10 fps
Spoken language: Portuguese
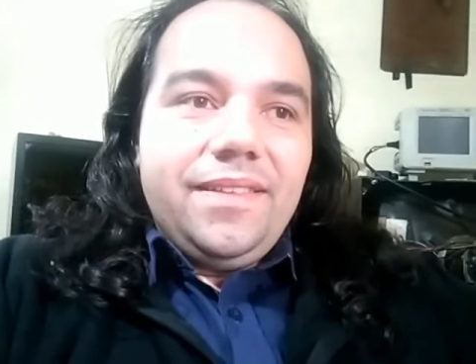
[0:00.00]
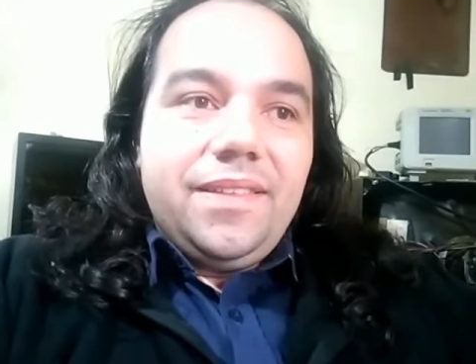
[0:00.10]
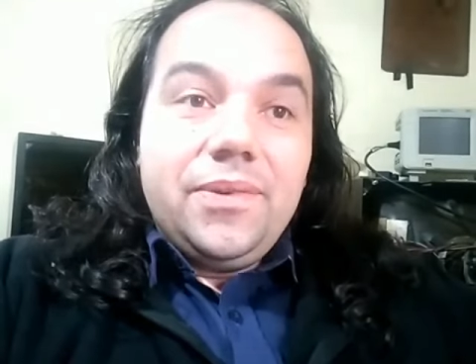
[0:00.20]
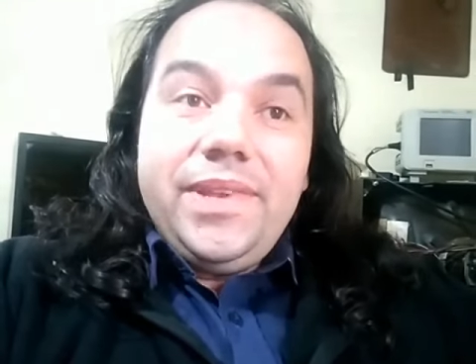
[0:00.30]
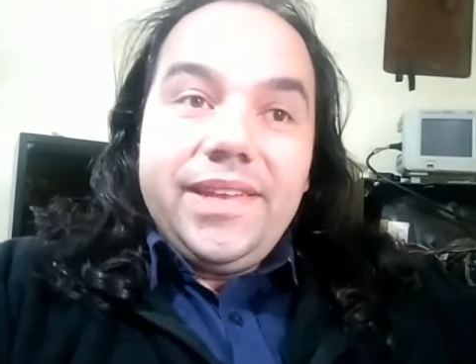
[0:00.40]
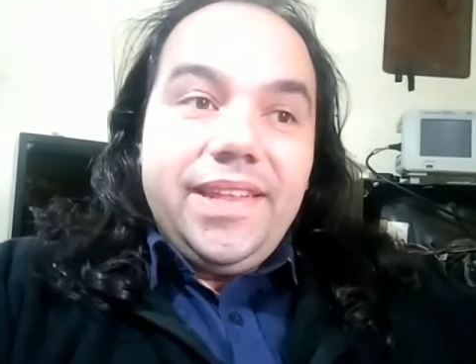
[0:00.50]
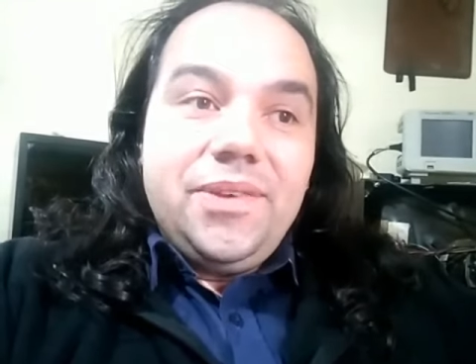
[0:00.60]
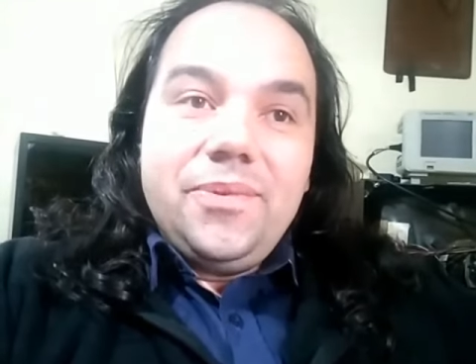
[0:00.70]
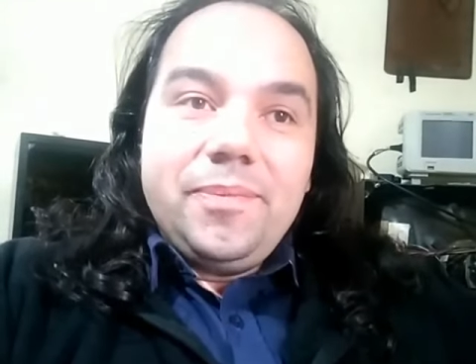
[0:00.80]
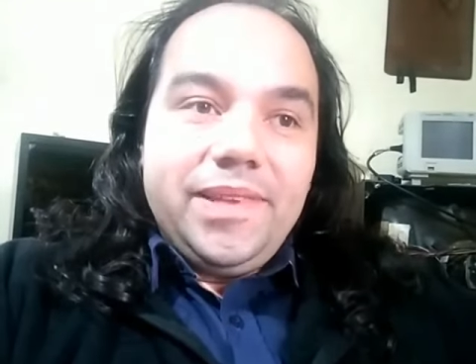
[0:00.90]
teoria
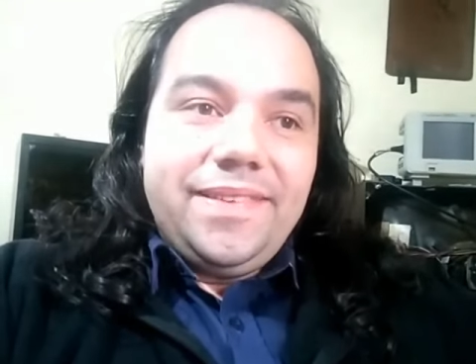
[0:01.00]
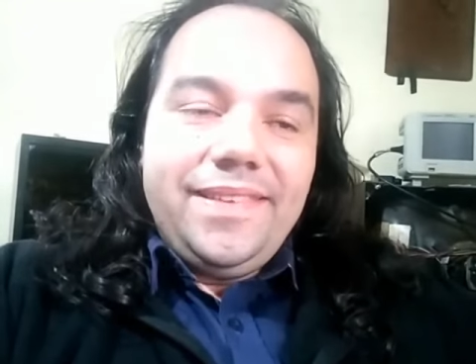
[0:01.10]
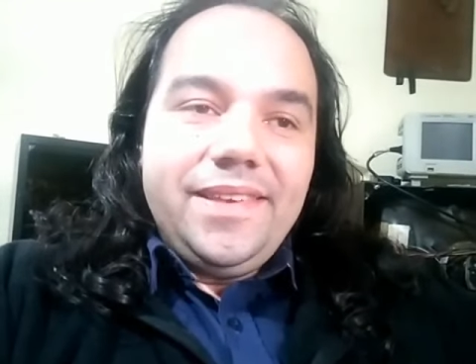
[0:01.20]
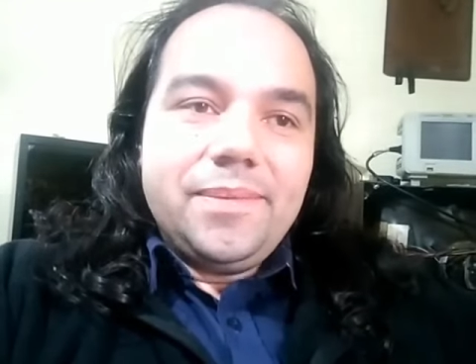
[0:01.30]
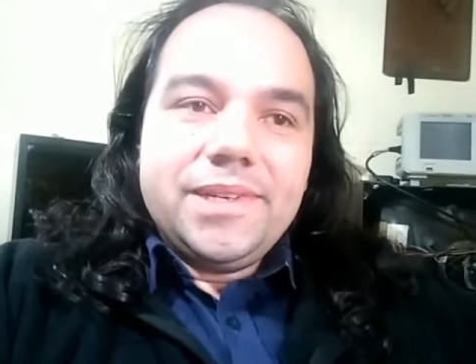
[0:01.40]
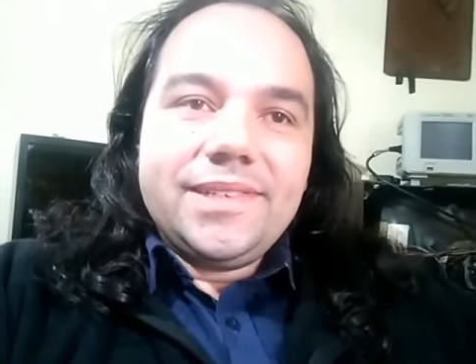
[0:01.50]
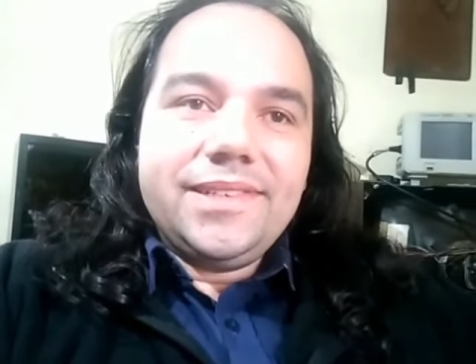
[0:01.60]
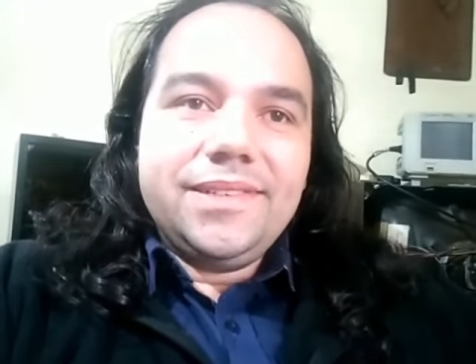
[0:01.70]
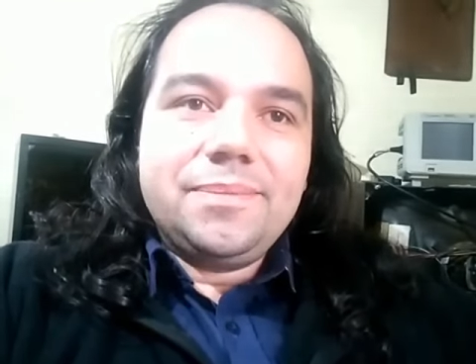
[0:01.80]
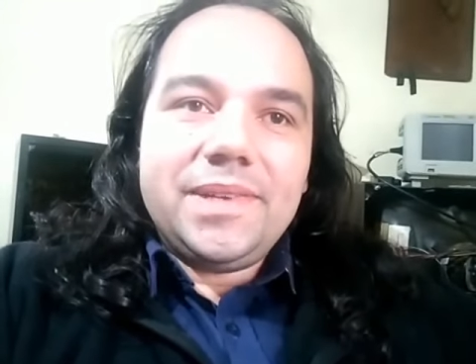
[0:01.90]
nenhuma em
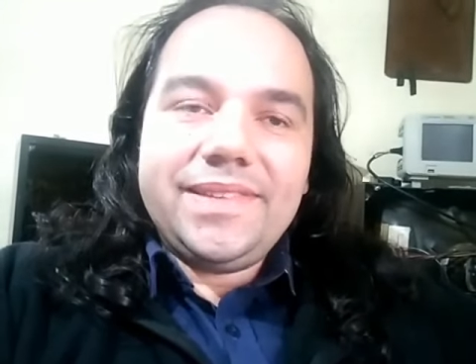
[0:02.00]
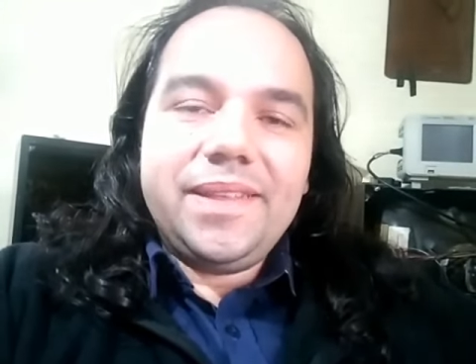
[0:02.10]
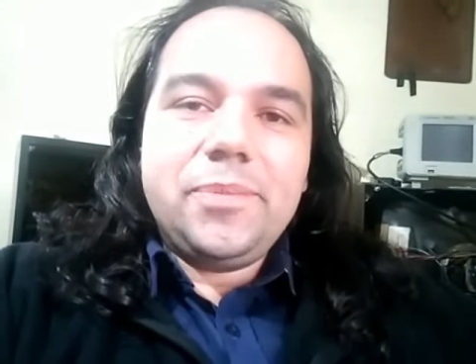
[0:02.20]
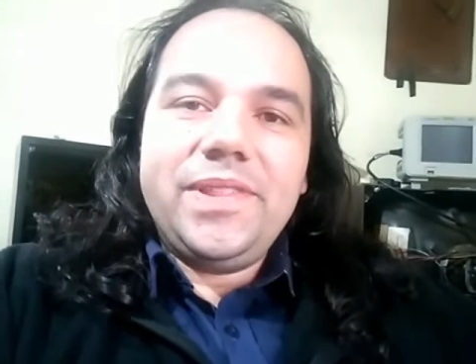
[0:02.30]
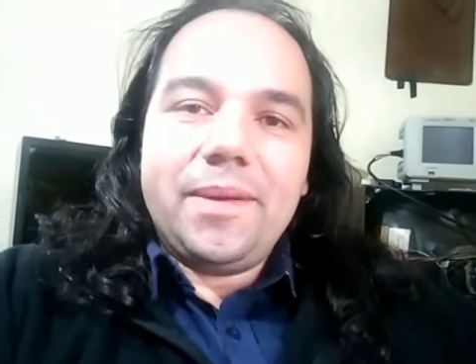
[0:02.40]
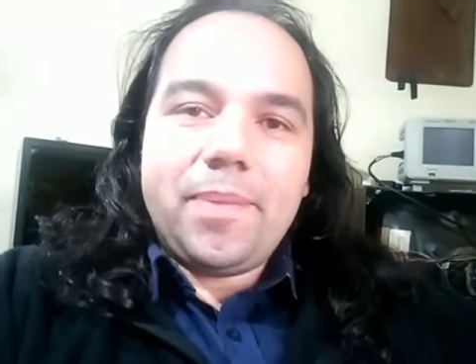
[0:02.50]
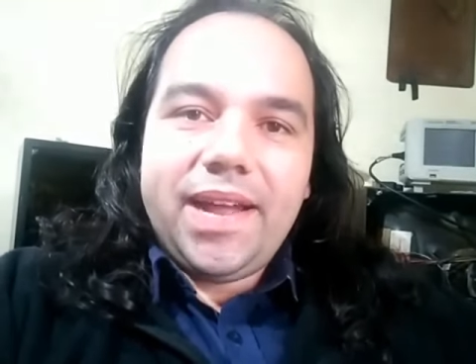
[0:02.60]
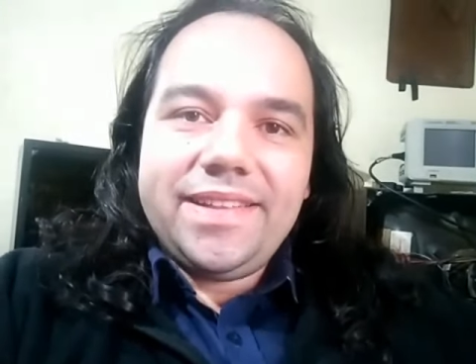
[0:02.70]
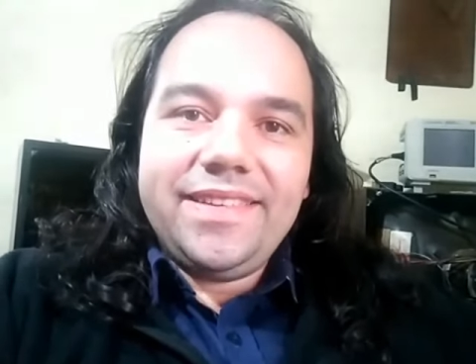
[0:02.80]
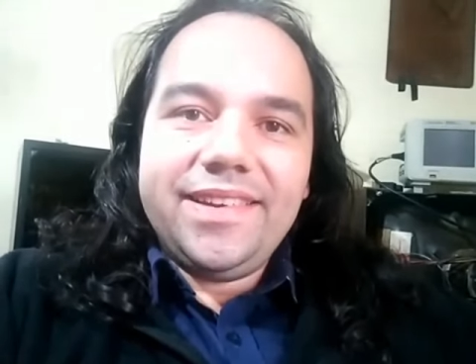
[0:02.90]
cima, mas tem muita
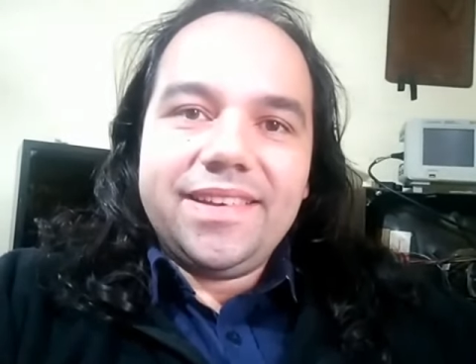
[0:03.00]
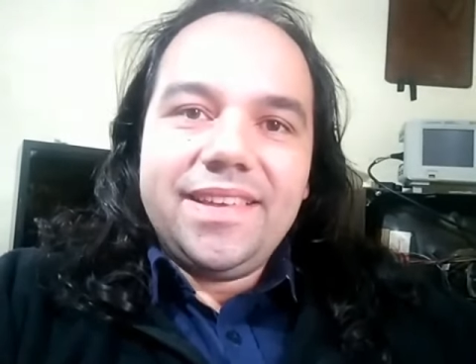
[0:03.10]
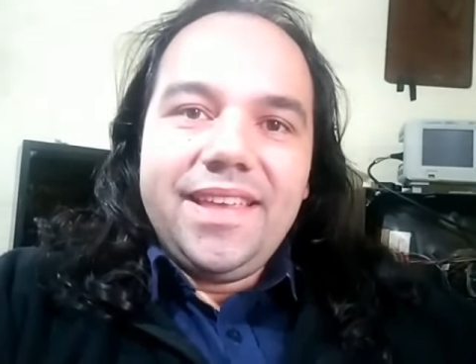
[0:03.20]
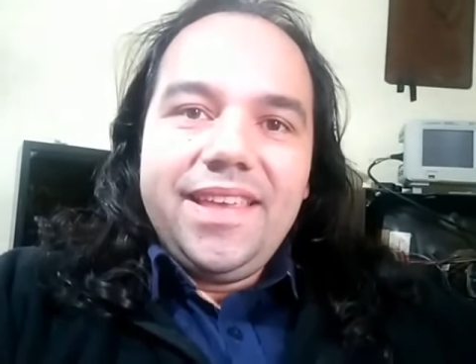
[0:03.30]
prática,